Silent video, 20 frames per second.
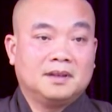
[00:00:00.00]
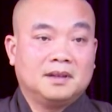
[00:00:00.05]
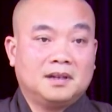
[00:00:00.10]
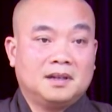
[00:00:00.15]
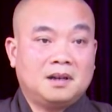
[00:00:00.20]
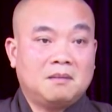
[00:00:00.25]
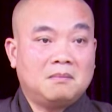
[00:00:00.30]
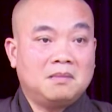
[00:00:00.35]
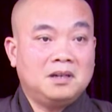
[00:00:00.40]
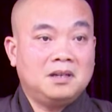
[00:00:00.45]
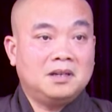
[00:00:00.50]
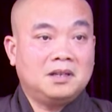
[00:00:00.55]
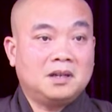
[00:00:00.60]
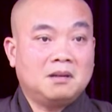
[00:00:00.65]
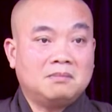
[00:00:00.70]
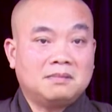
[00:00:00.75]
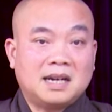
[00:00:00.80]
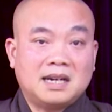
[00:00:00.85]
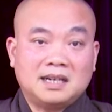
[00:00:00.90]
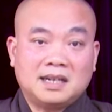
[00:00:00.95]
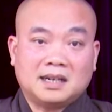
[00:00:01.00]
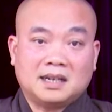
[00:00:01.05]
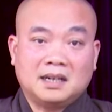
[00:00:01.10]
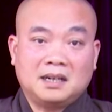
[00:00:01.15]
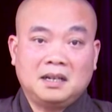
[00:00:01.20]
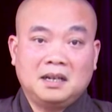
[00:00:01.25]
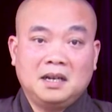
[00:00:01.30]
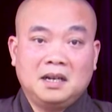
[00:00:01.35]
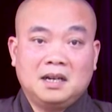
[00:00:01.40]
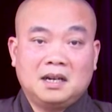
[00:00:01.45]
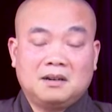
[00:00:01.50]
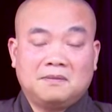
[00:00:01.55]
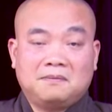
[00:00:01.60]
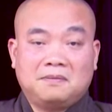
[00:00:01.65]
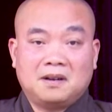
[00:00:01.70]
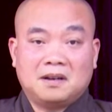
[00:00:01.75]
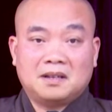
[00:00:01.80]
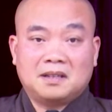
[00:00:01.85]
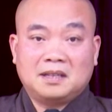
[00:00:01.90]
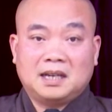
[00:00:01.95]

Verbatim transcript: Không có lý do chống trái rằng là Phật